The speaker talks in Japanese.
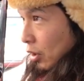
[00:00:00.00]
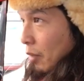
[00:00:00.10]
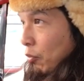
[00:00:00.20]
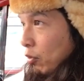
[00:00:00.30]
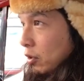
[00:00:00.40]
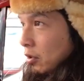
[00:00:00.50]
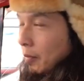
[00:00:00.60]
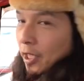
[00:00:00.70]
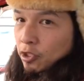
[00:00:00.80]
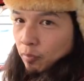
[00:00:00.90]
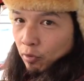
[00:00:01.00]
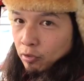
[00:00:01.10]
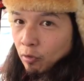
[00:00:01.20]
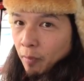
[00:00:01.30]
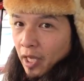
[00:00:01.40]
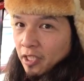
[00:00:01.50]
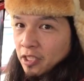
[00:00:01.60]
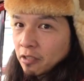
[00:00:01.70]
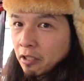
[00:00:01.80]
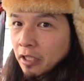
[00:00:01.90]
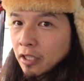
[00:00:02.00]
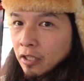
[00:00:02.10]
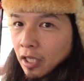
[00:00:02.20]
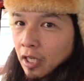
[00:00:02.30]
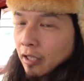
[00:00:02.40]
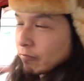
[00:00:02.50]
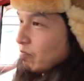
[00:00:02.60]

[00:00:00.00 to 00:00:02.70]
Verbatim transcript: ね僕まあ一応僕をメインにしてくれたんで